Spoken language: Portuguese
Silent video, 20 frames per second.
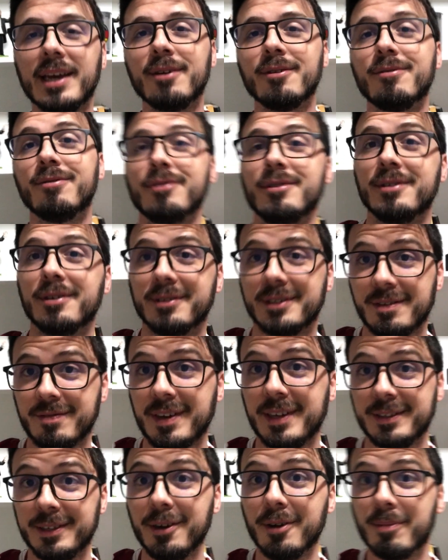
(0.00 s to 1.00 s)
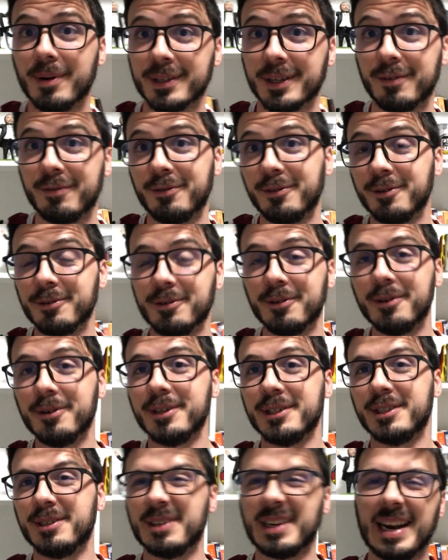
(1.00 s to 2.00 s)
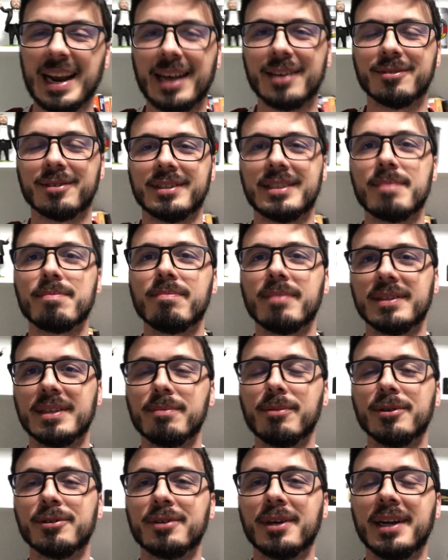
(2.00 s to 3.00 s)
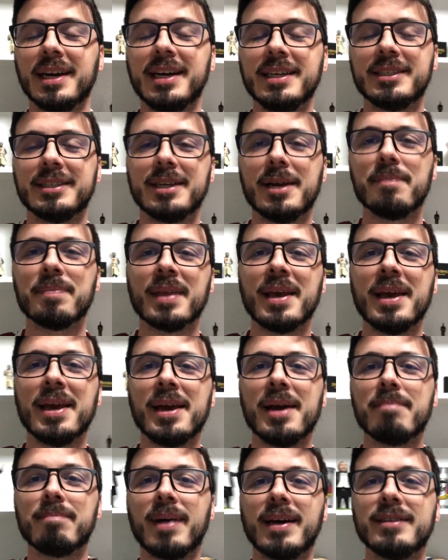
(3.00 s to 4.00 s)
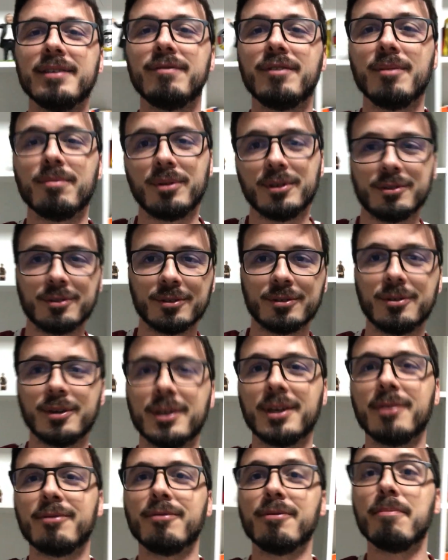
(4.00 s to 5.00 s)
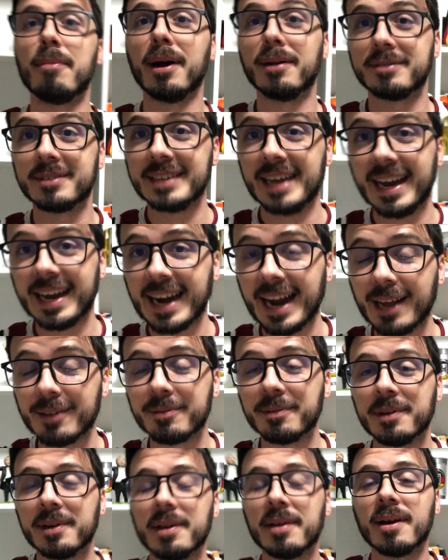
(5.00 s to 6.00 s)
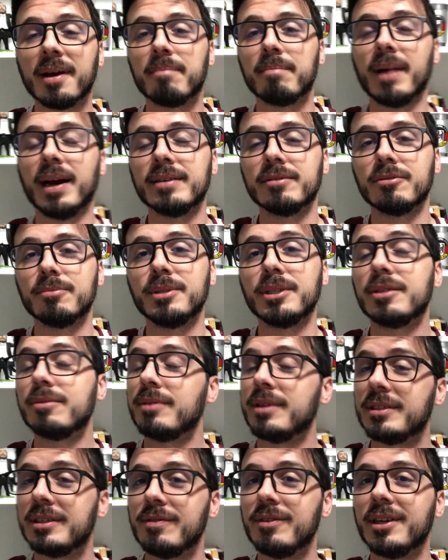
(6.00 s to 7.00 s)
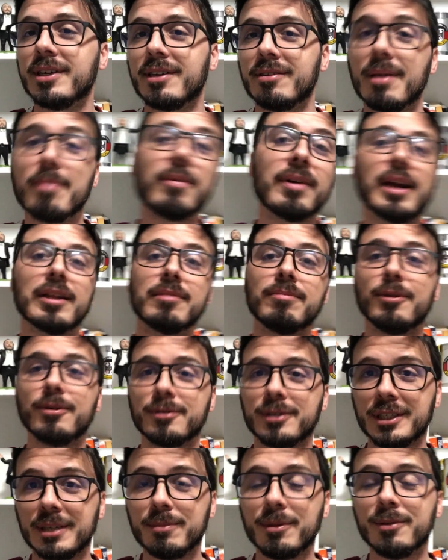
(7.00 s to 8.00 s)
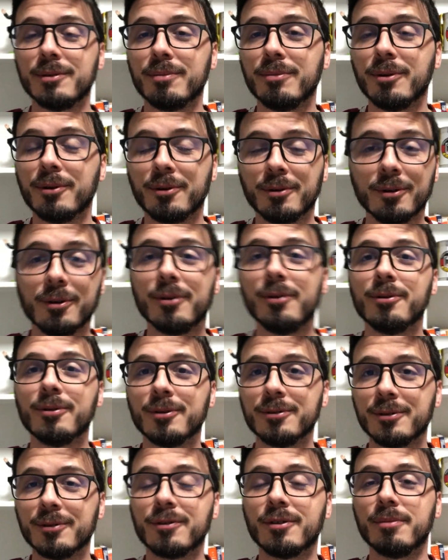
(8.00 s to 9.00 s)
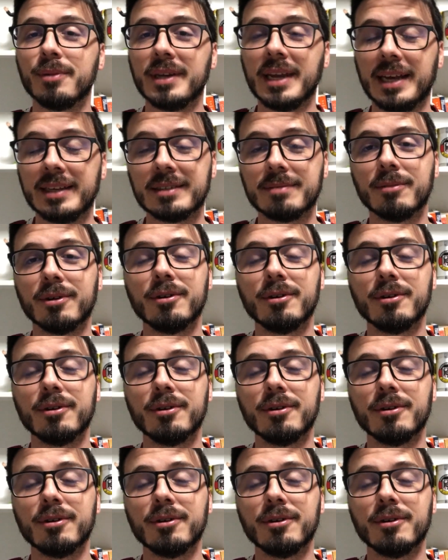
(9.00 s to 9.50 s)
E o Flusão já venceu o Botafogo hoje, clássico, é sempre mais emocionante, né? Mas enfim, por isso que eu tô aqui com o manto sagrado. Mas o objetivo desse vídeo aqui não é falar do meu time, do meu glorioso Fluminense.